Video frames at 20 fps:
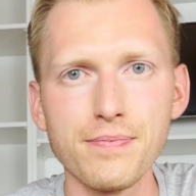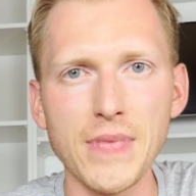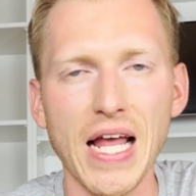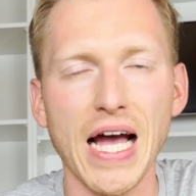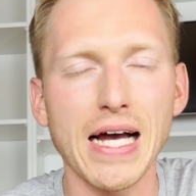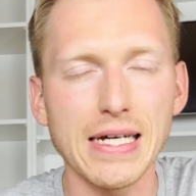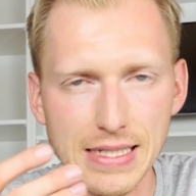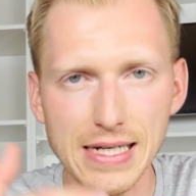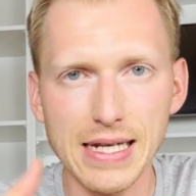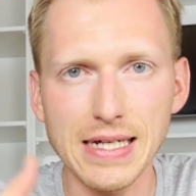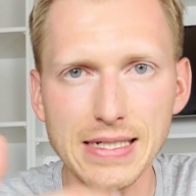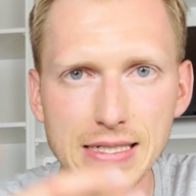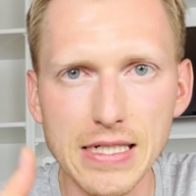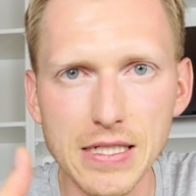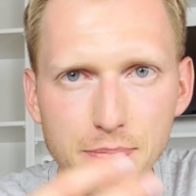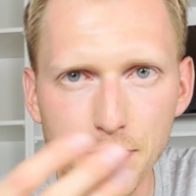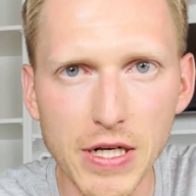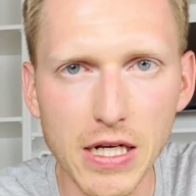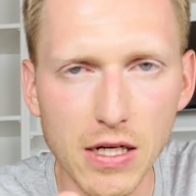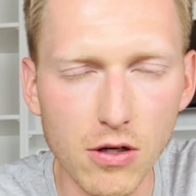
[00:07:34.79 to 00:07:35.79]
Also lasst es
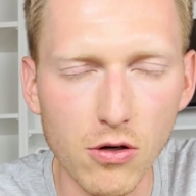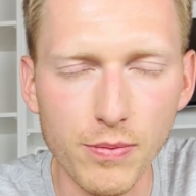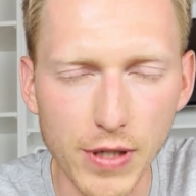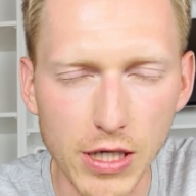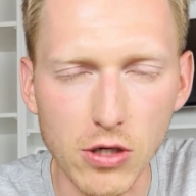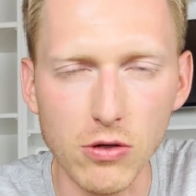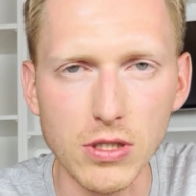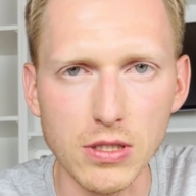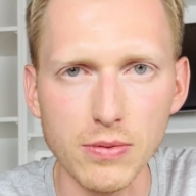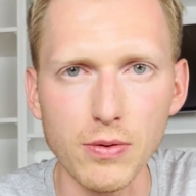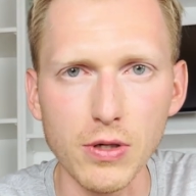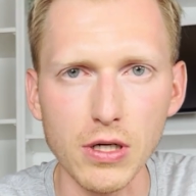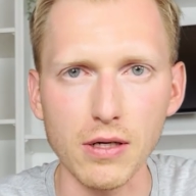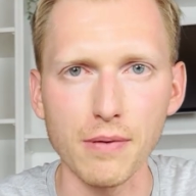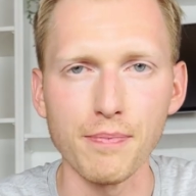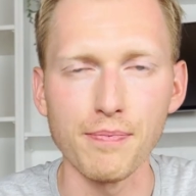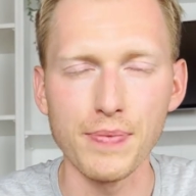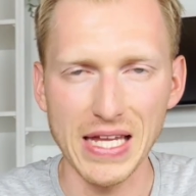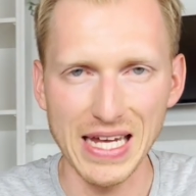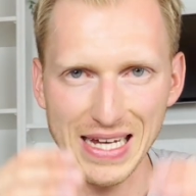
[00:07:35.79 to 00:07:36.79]
bitte nochmal kurz wirken.
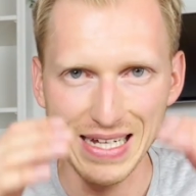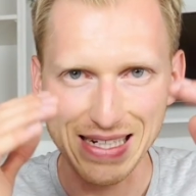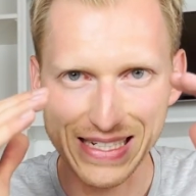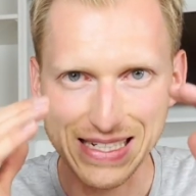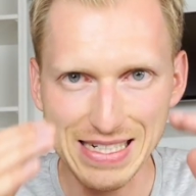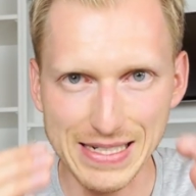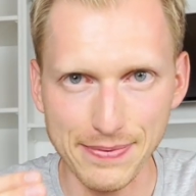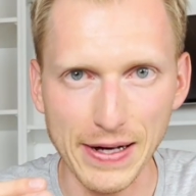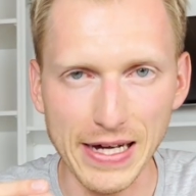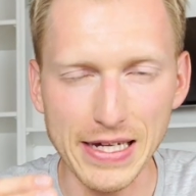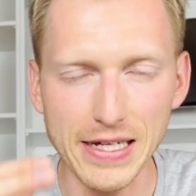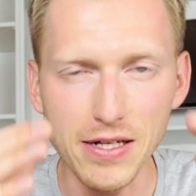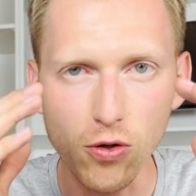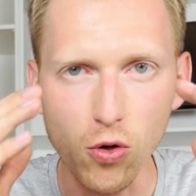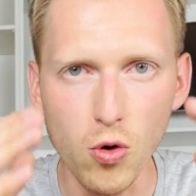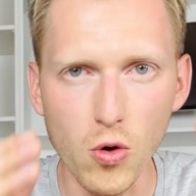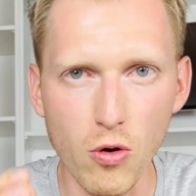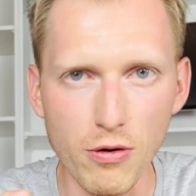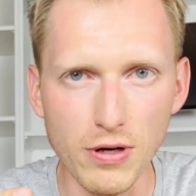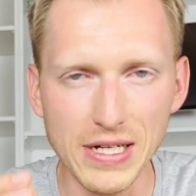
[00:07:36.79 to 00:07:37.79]

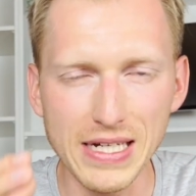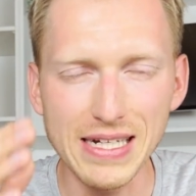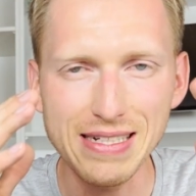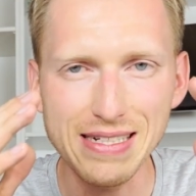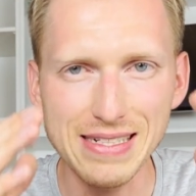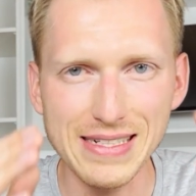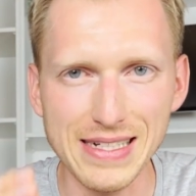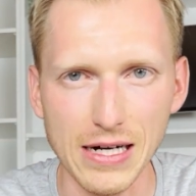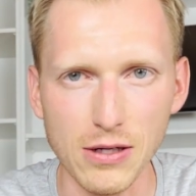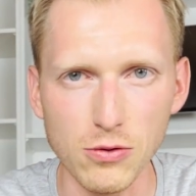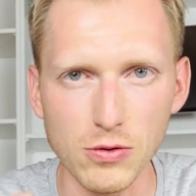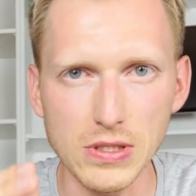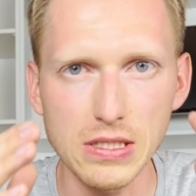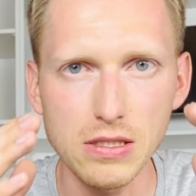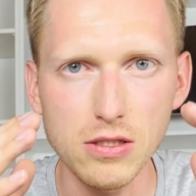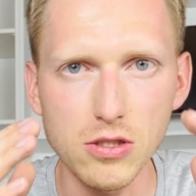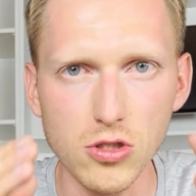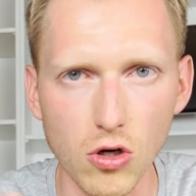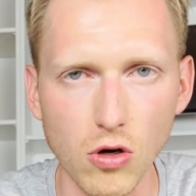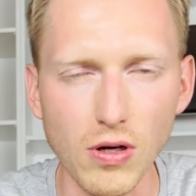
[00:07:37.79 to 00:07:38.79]

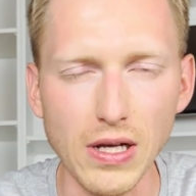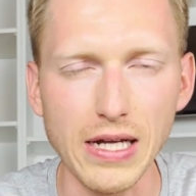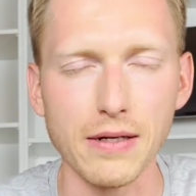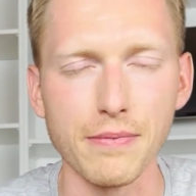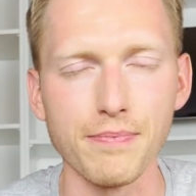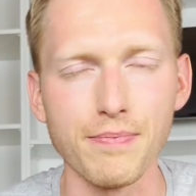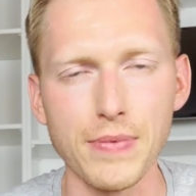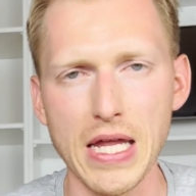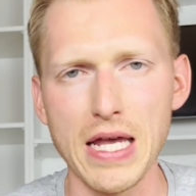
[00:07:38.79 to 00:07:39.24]
200.000 Dollar.